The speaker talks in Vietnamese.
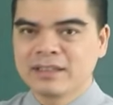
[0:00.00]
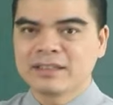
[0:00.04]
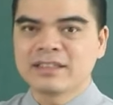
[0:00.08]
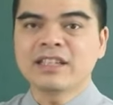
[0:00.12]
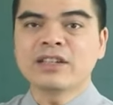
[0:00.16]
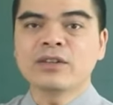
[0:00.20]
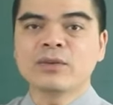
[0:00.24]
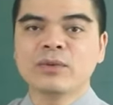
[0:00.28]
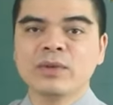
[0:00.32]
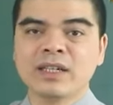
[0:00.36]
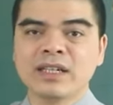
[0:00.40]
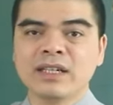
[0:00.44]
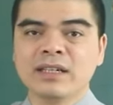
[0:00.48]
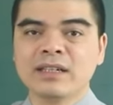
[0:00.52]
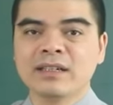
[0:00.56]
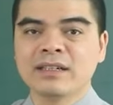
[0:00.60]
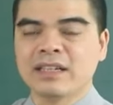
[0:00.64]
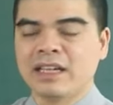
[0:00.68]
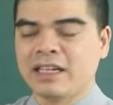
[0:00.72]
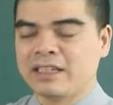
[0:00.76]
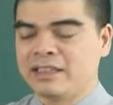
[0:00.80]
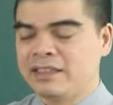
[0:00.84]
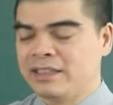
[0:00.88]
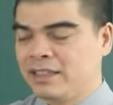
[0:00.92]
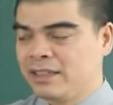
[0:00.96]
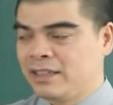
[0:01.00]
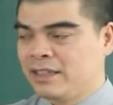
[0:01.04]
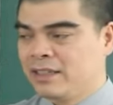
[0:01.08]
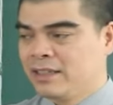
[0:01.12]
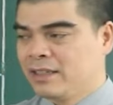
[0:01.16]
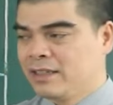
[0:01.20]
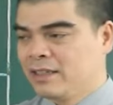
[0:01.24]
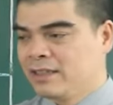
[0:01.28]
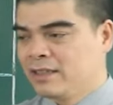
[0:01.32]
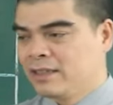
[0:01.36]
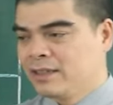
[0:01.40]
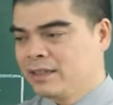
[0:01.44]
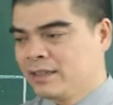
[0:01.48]
tích lũy để gì
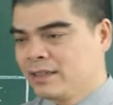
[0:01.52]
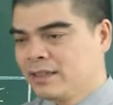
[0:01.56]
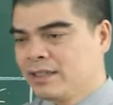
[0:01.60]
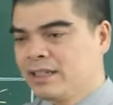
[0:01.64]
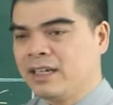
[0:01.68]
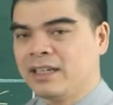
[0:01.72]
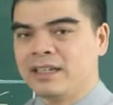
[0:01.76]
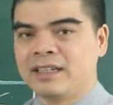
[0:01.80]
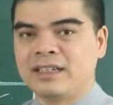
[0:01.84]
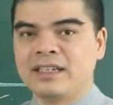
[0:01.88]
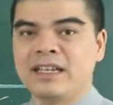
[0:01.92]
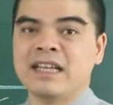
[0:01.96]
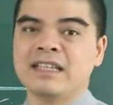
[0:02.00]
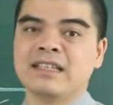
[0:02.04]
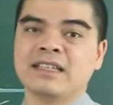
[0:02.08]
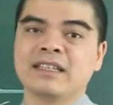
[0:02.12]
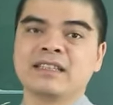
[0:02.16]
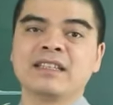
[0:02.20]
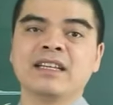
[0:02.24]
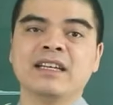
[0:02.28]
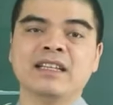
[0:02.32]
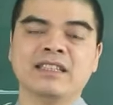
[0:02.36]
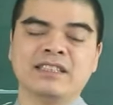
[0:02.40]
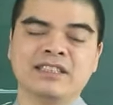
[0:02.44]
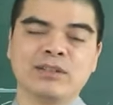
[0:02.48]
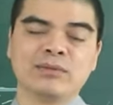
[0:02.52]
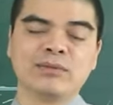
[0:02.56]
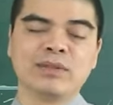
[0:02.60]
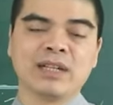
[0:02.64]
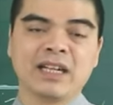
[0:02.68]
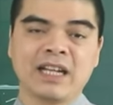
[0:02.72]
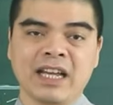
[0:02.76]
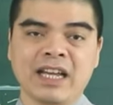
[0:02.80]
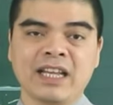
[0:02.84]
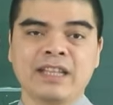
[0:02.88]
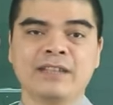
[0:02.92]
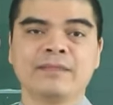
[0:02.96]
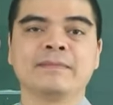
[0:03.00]
tiền để ra tiền trong
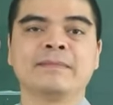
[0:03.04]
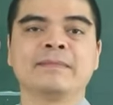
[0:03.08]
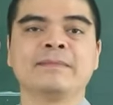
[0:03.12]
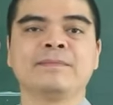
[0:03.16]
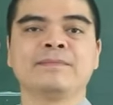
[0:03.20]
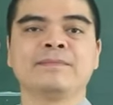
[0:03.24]
tương lai